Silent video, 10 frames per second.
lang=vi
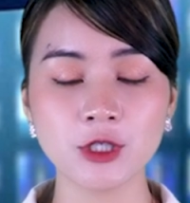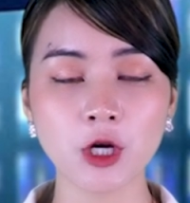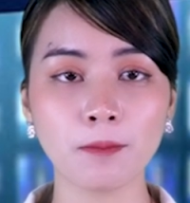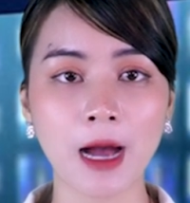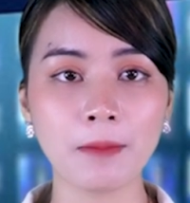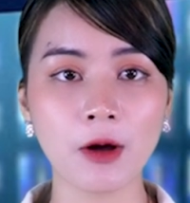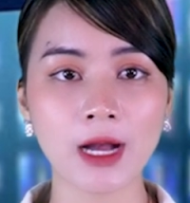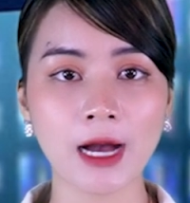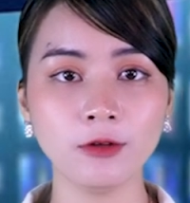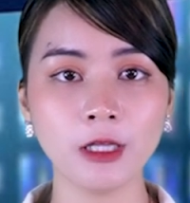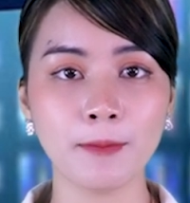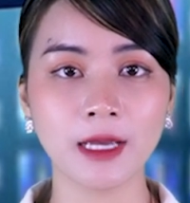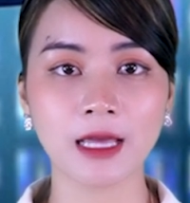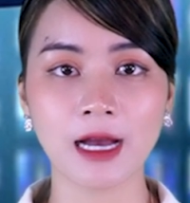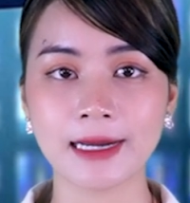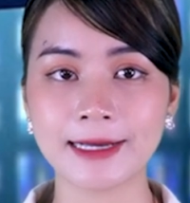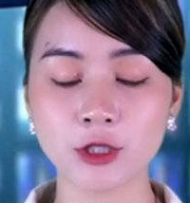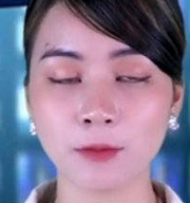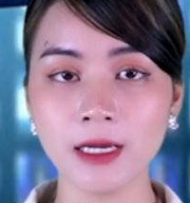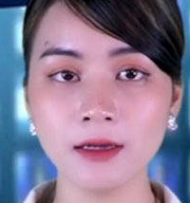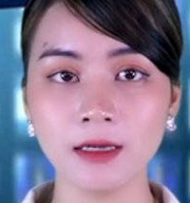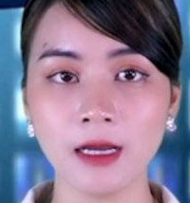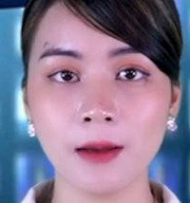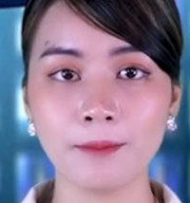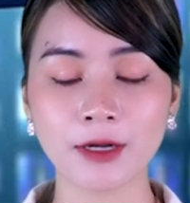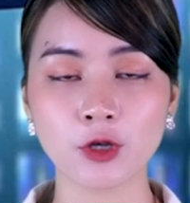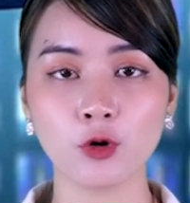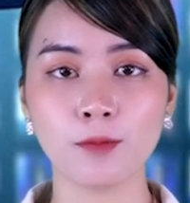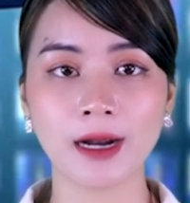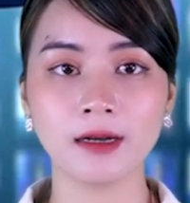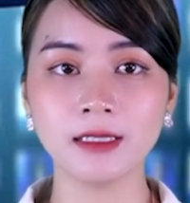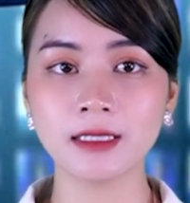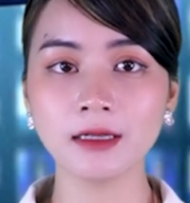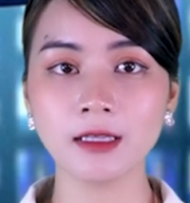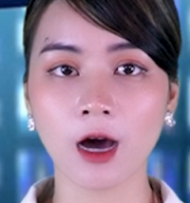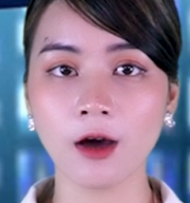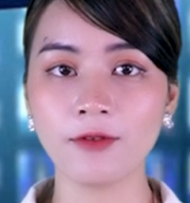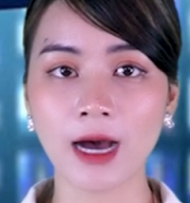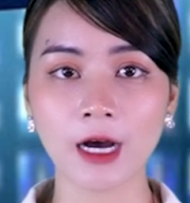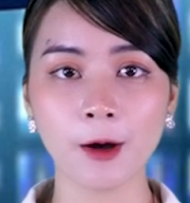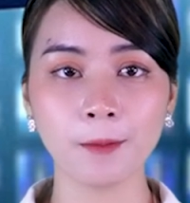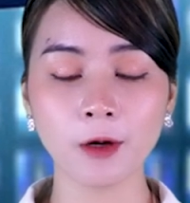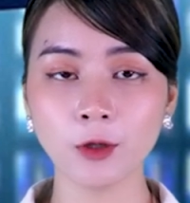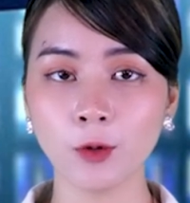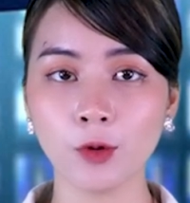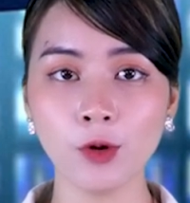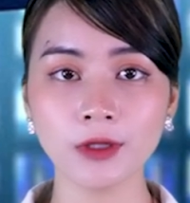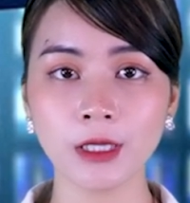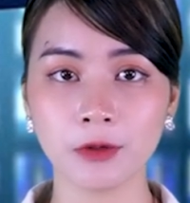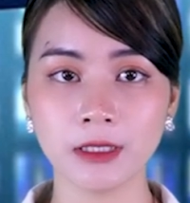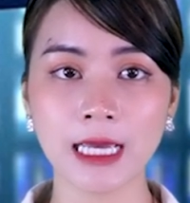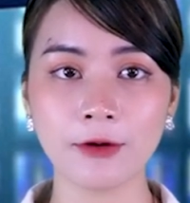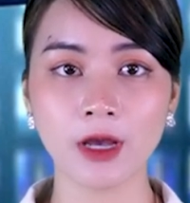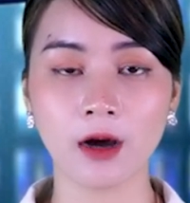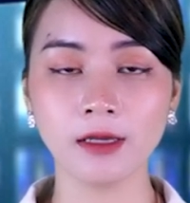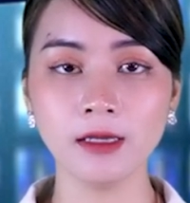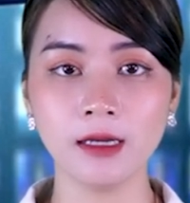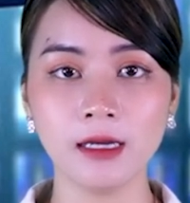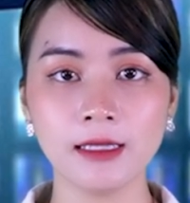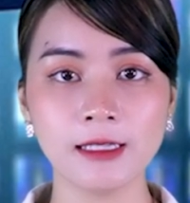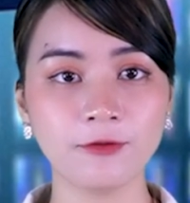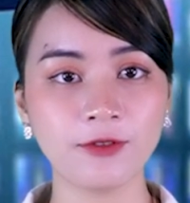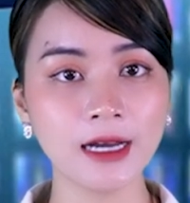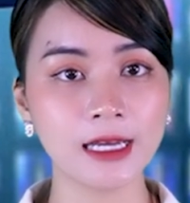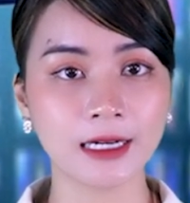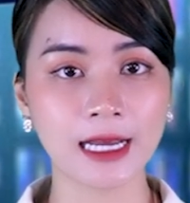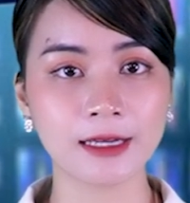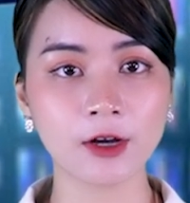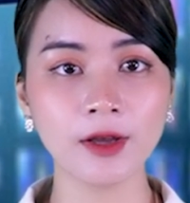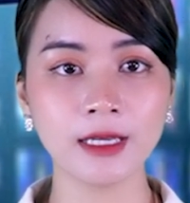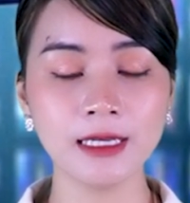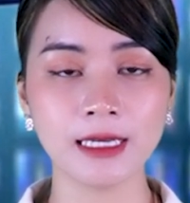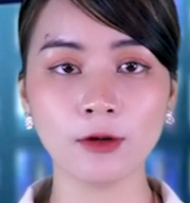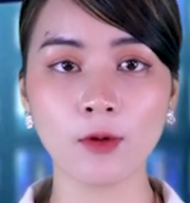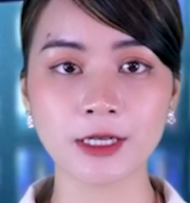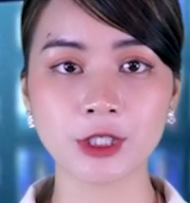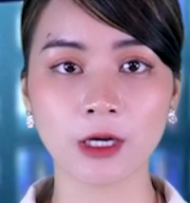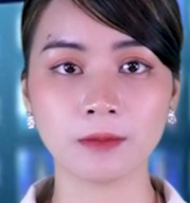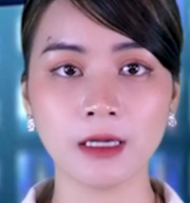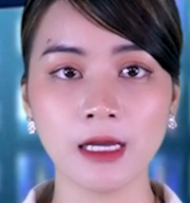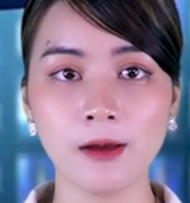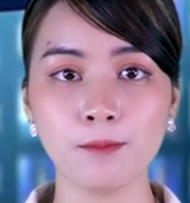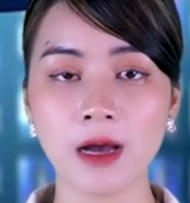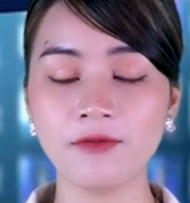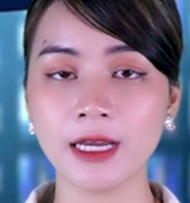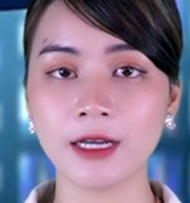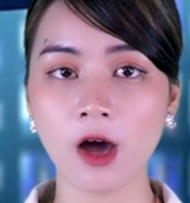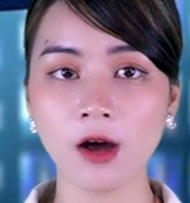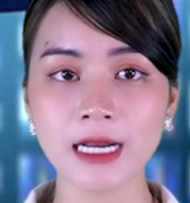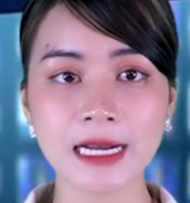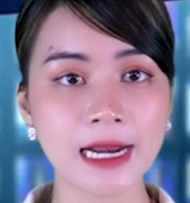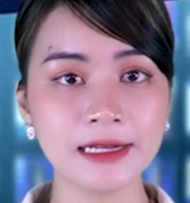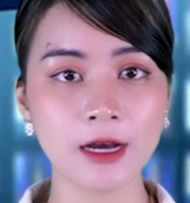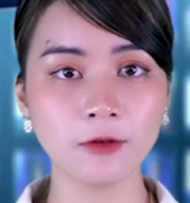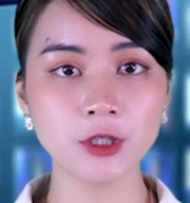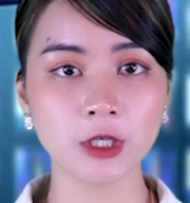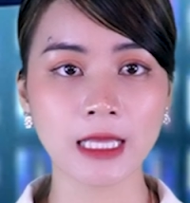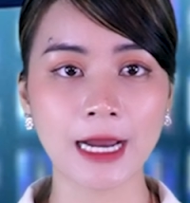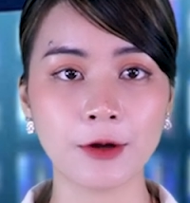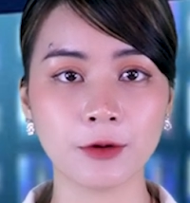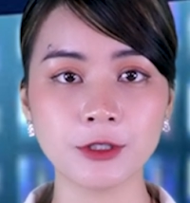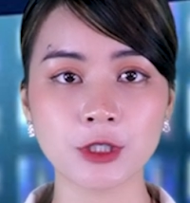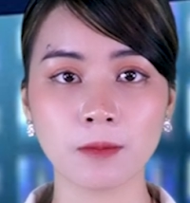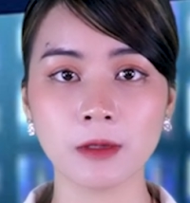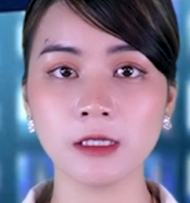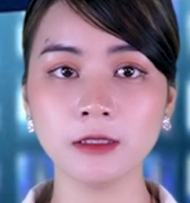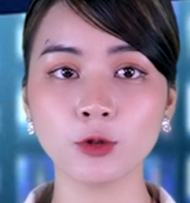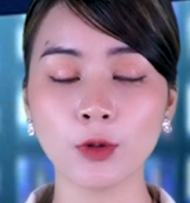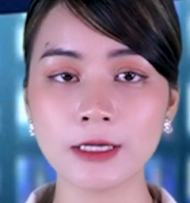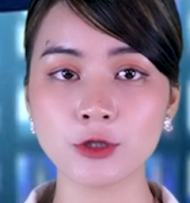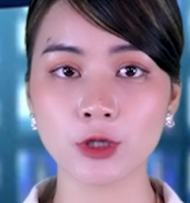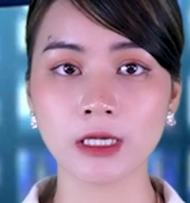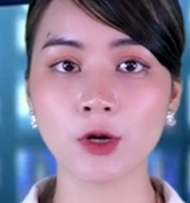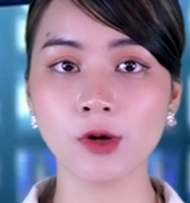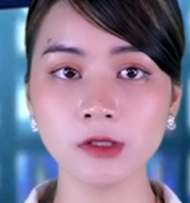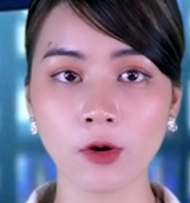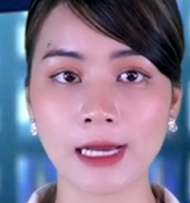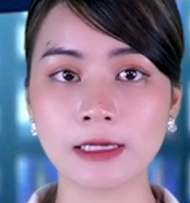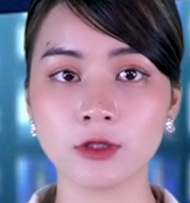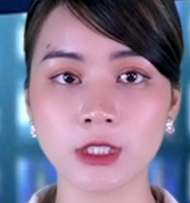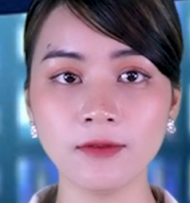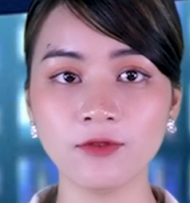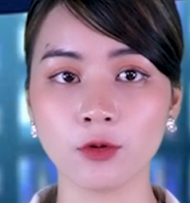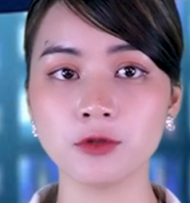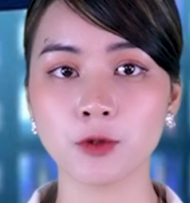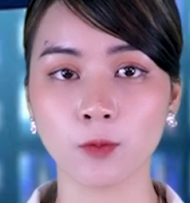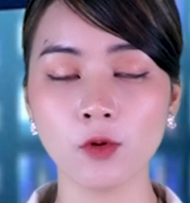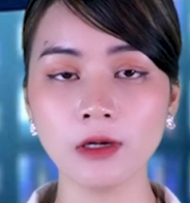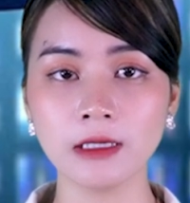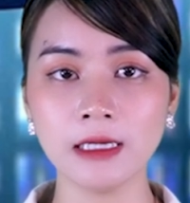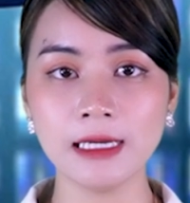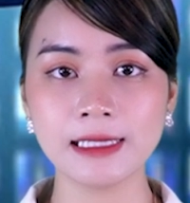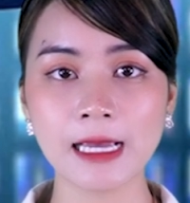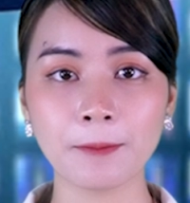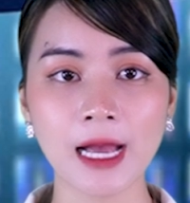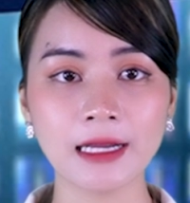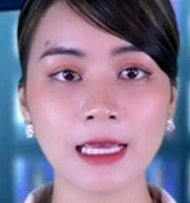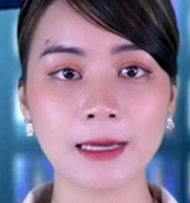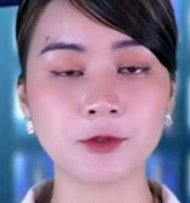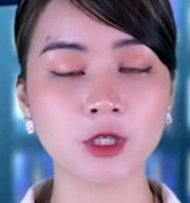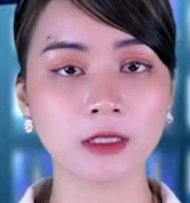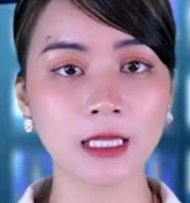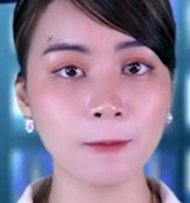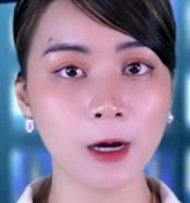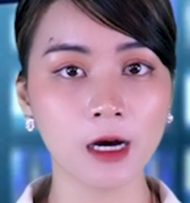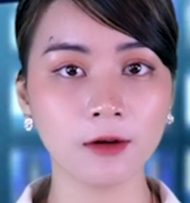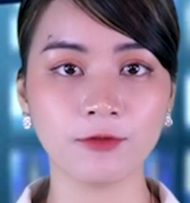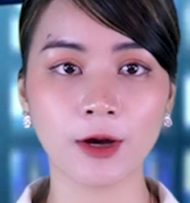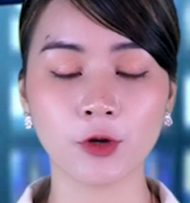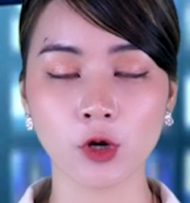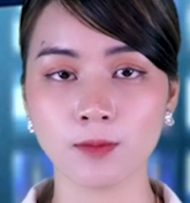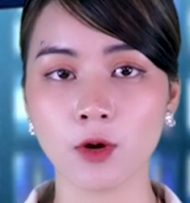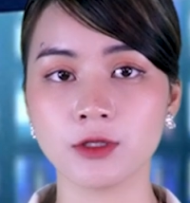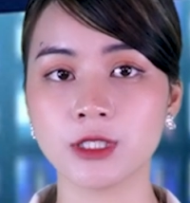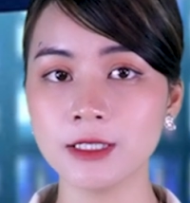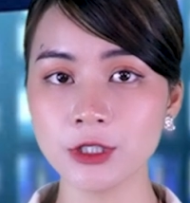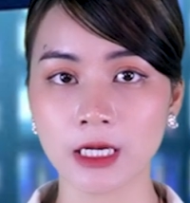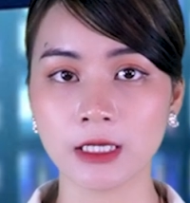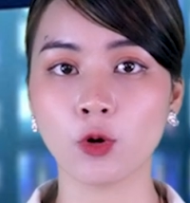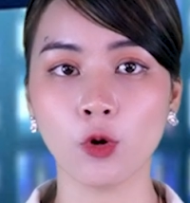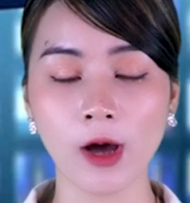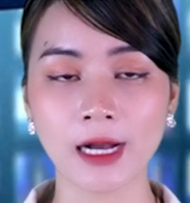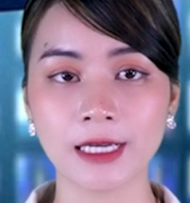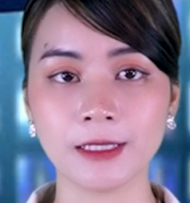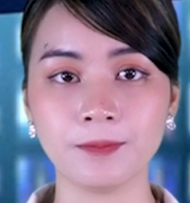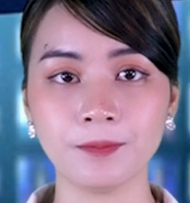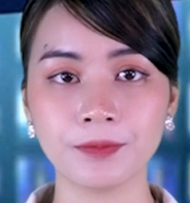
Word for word: Trong bản báo cáo thì Meta đã cho biết, mặc dù mạng lưới rất nhỏ và không có thu hút nhiều người theo dõi, nhưng phát hiện này có ý nghĩa quan trọng bởi vì nó đã đánh dấu sự thay đổi trong hướng tuyên truyền đối ngoại của chính phủ Trung Quốc nhằm can thiệp trực tiếp hơn vào nội bộ chính trị của Hoa Kỳ.